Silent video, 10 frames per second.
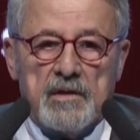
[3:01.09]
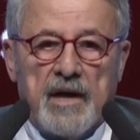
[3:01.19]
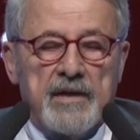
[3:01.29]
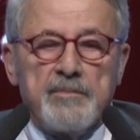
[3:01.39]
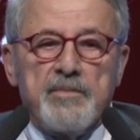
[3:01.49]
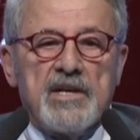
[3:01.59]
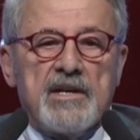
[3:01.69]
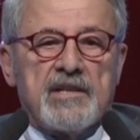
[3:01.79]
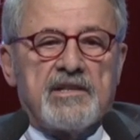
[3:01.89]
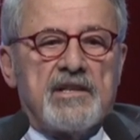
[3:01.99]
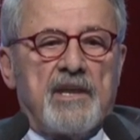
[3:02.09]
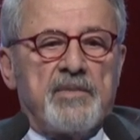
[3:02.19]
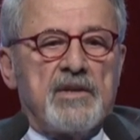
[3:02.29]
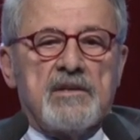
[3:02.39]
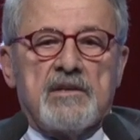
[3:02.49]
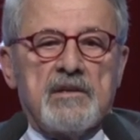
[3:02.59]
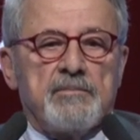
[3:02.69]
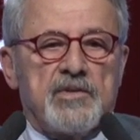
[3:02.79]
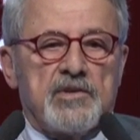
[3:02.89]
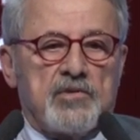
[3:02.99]
Yani millet
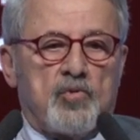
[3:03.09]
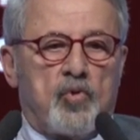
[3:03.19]
diyebilirdi, biz